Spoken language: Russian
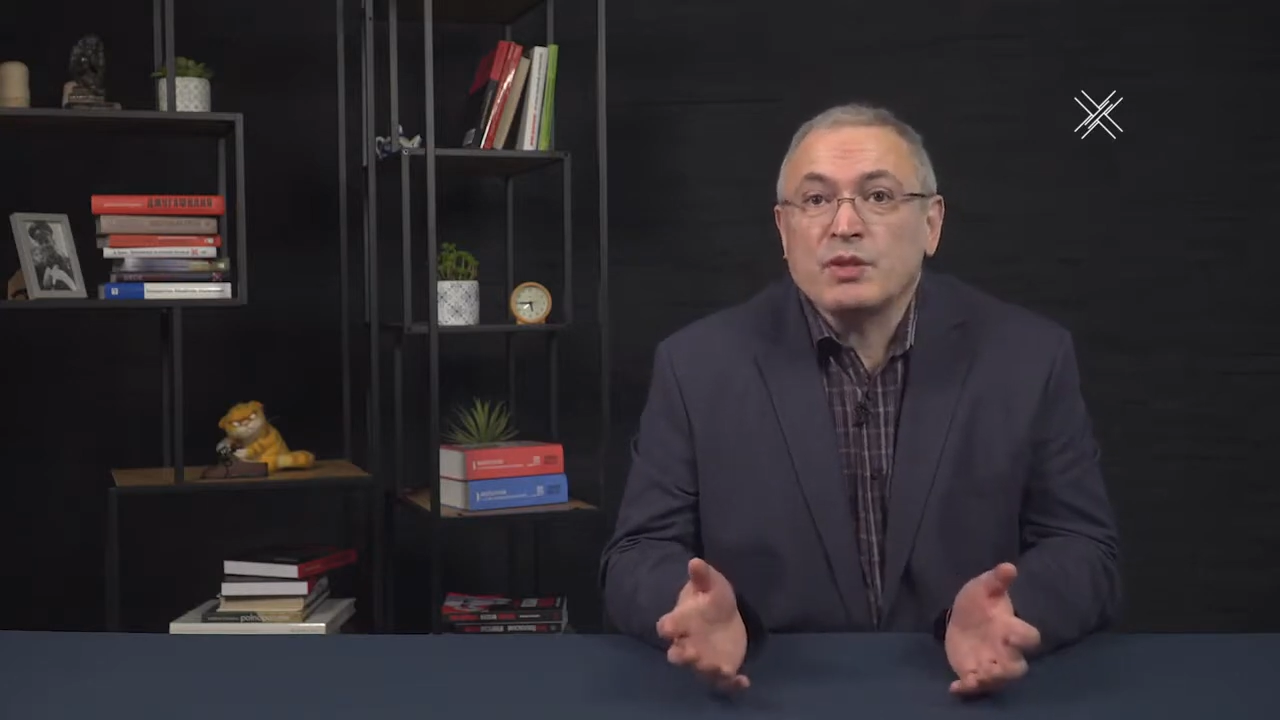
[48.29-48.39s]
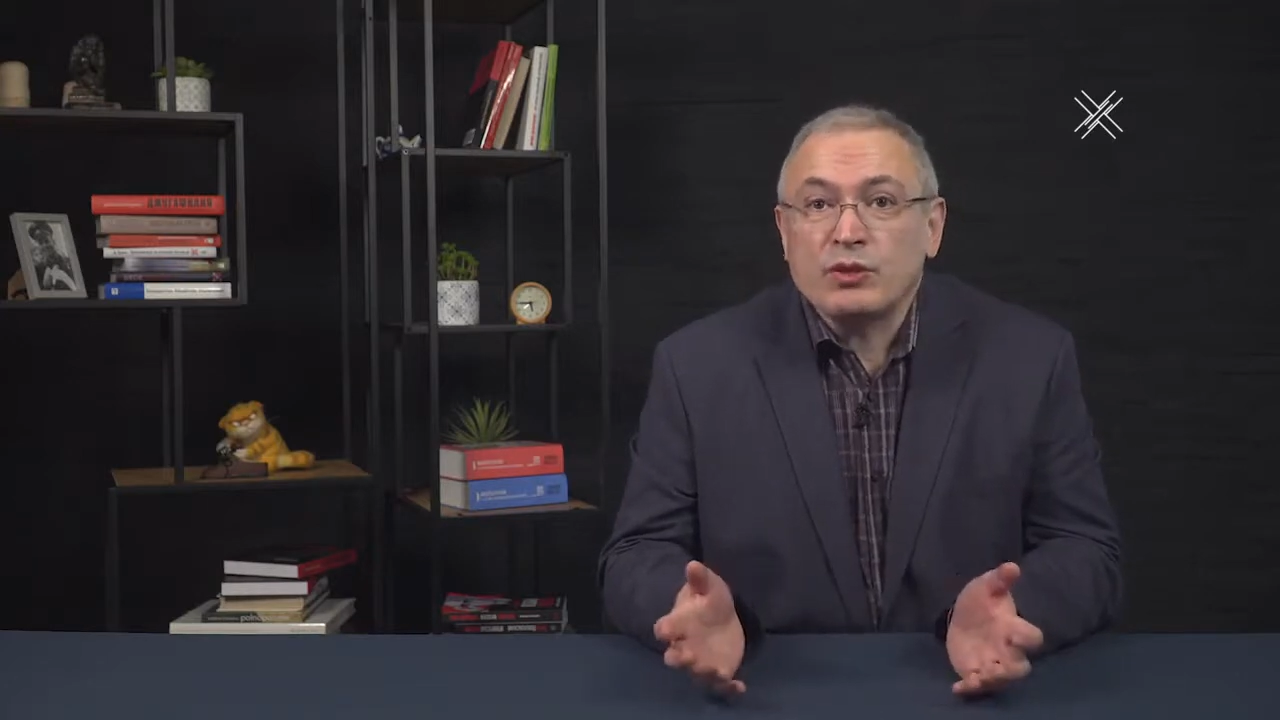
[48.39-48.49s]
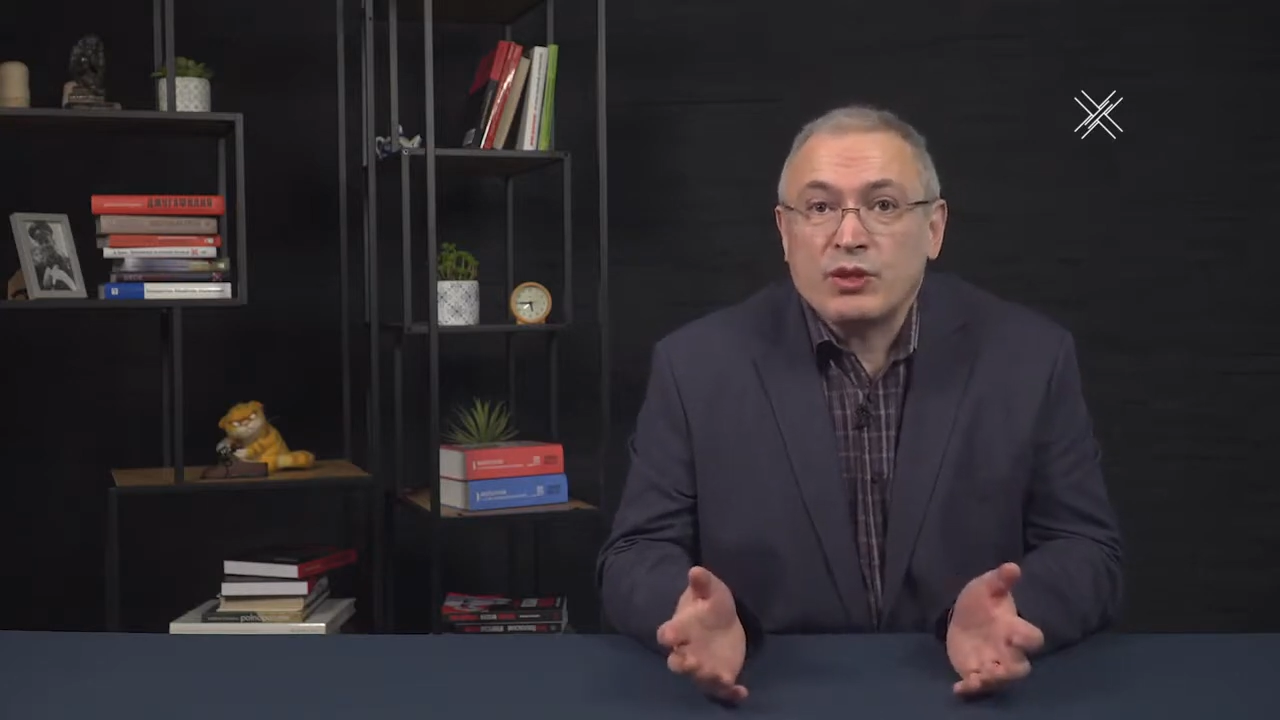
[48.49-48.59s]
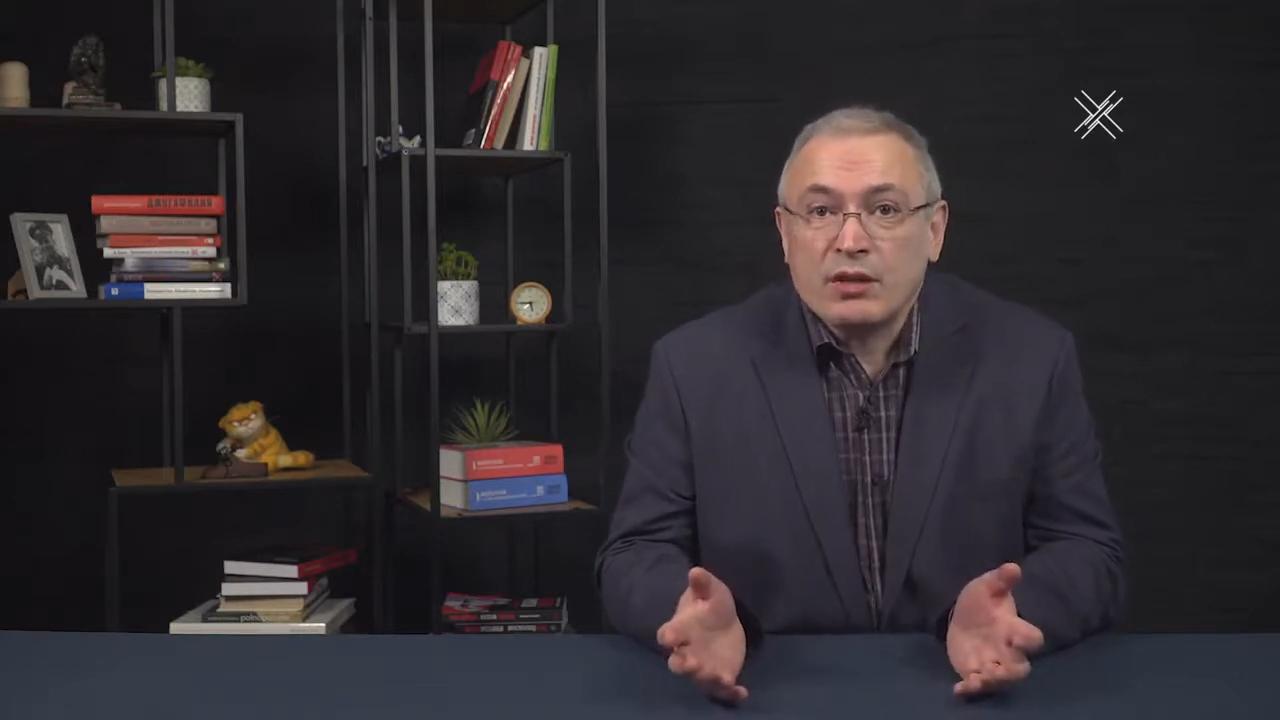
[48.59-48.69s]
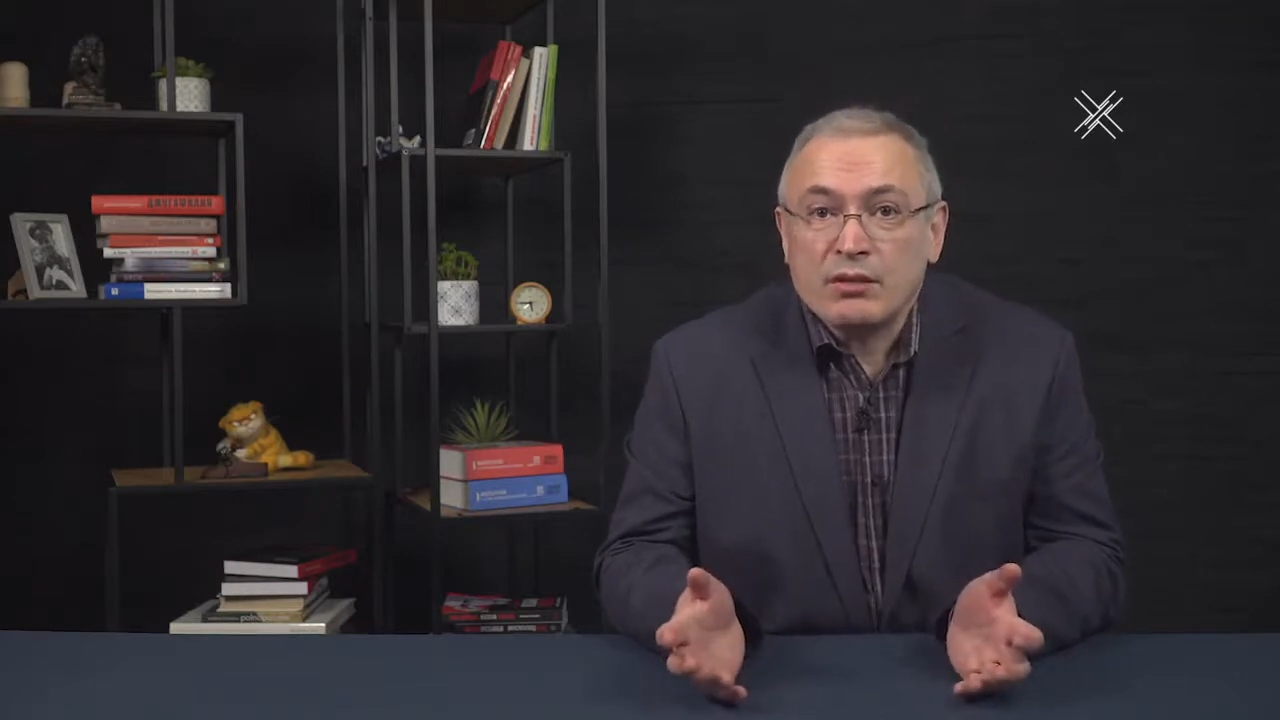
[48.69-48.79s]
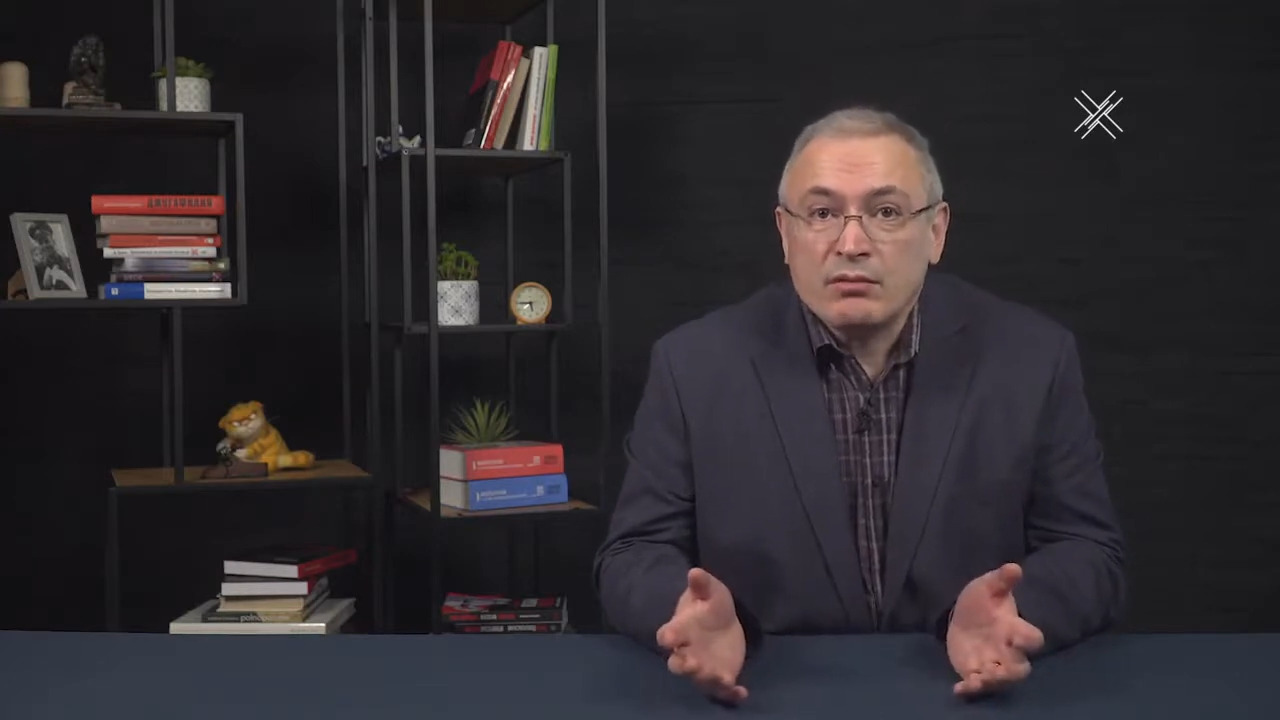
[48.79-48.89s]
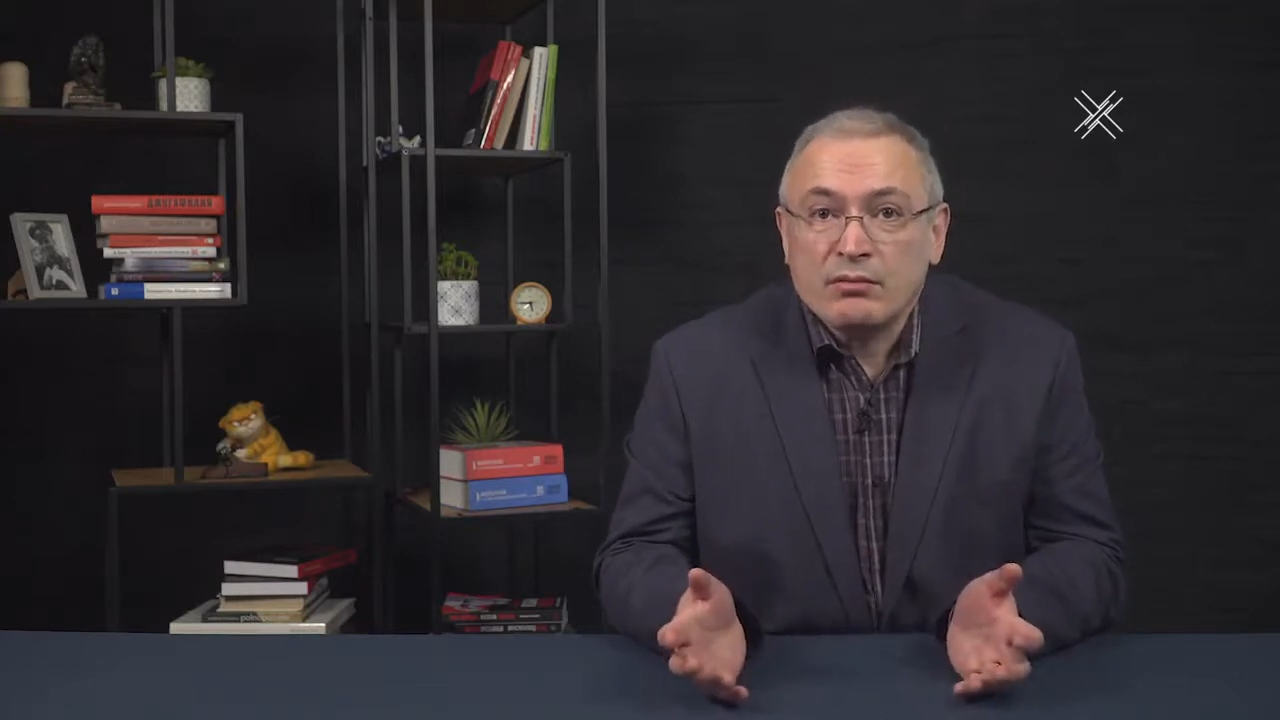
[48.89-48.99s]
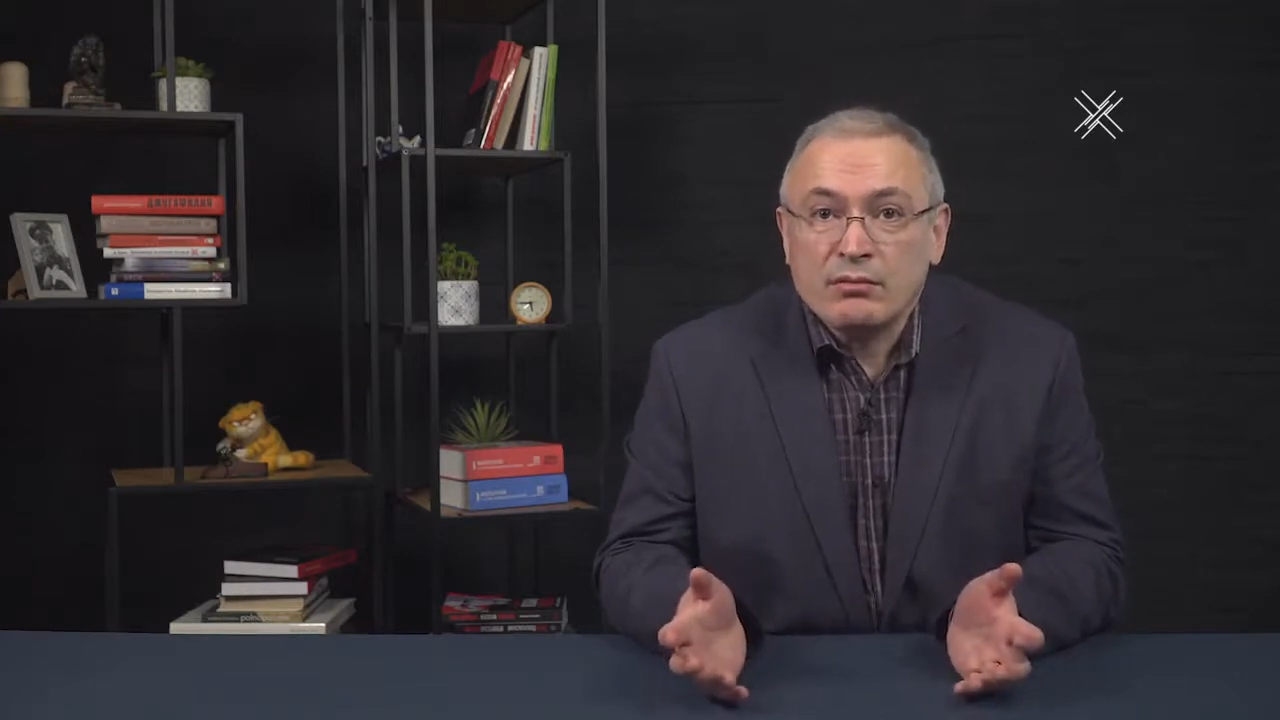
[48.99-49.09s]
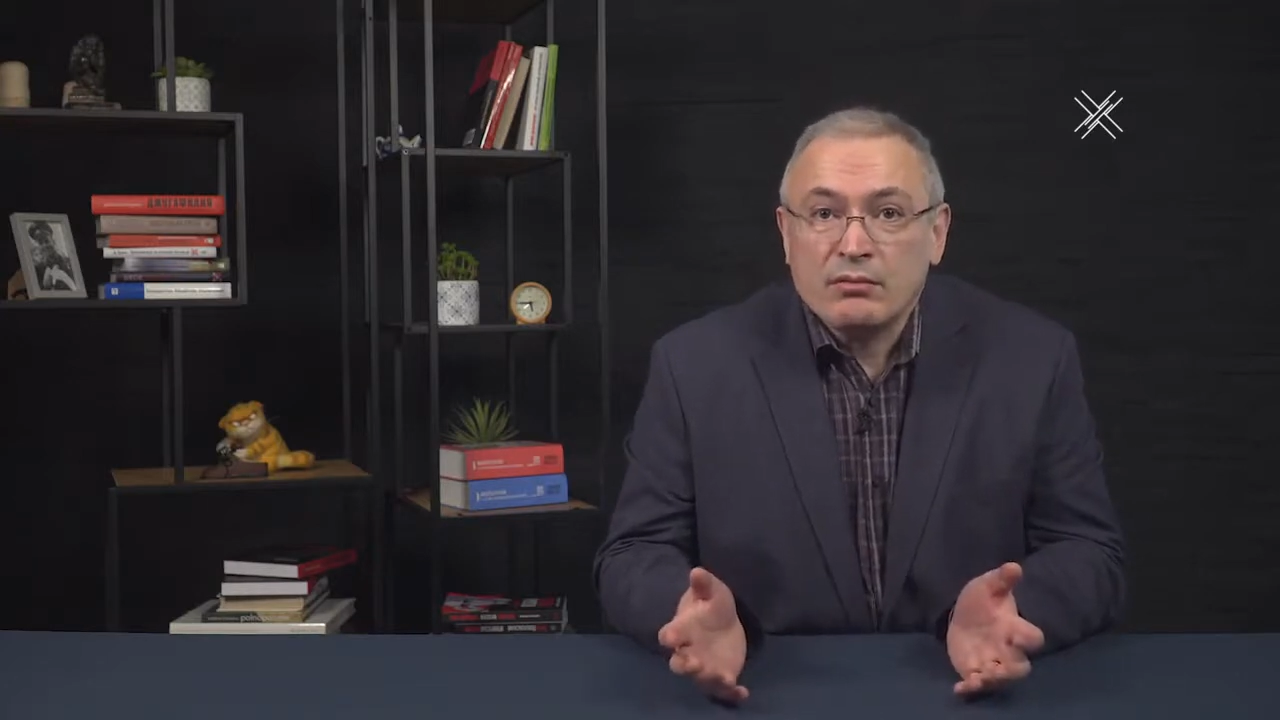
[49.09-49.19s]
сейчас?